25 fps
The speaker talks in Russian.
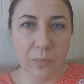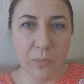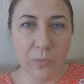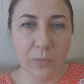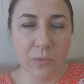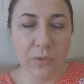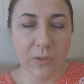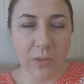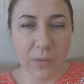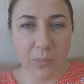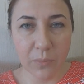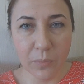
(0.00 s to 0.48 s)

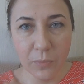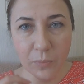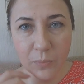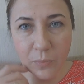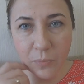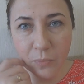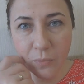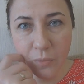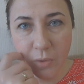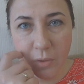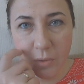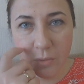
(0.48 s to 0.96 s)
Плюс там
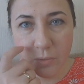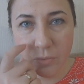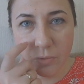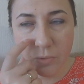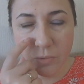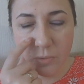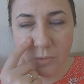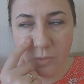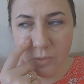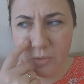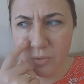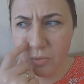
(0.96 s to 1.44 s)
попкорн,
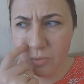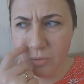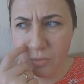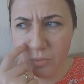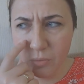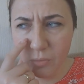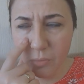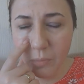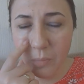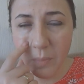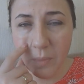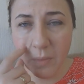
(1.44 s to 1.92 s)
что-то еще
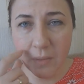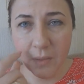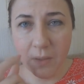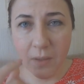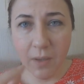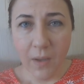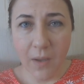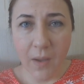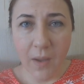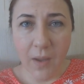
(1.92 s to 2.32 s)
купят.